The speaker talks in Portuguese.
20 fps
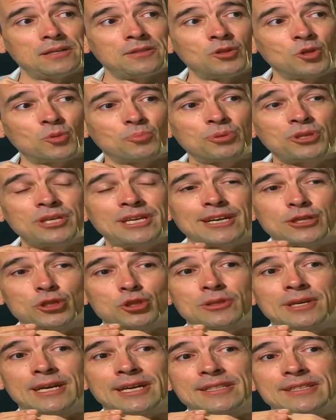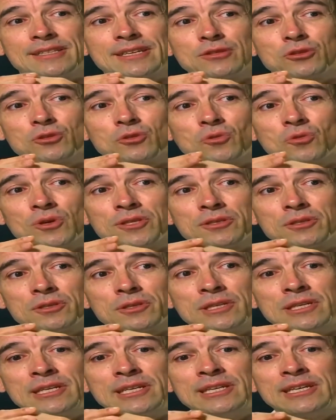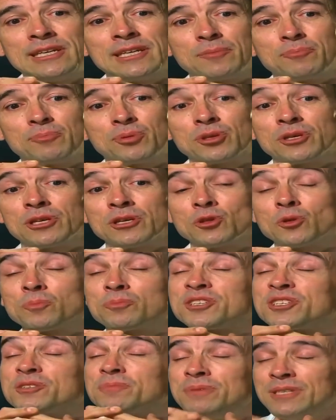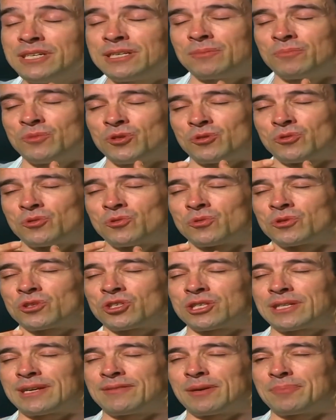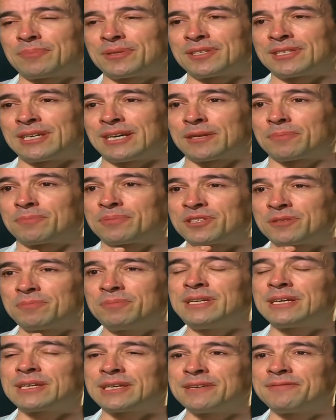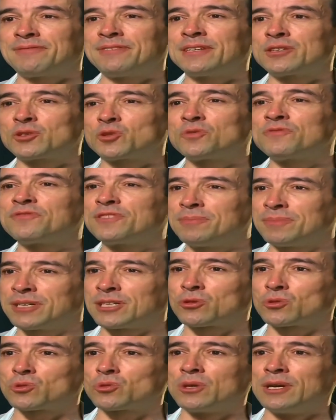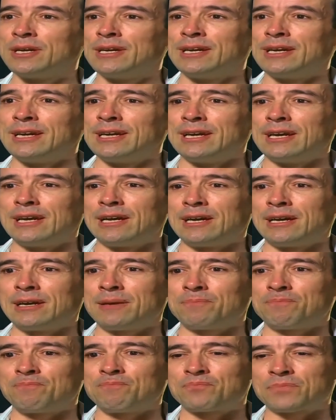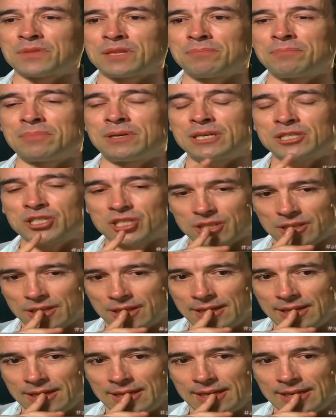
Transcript: Não podia ajudar tanto quanto queria, porque eu não percebia muito do que se estava a passar. Percebia que havia sofrimento. Um, mas